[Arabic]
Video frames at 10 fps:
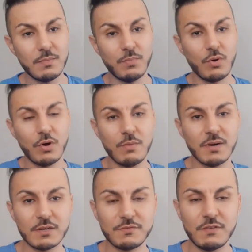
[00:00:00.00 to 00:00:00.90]
بور اوم
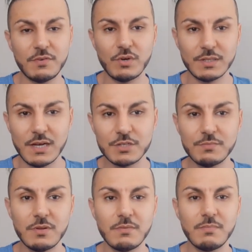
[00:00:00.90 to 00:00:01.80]
خرج في 2011
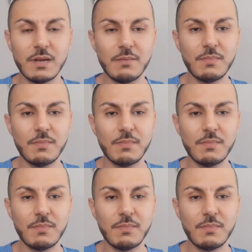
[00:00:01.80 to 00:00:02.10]
من,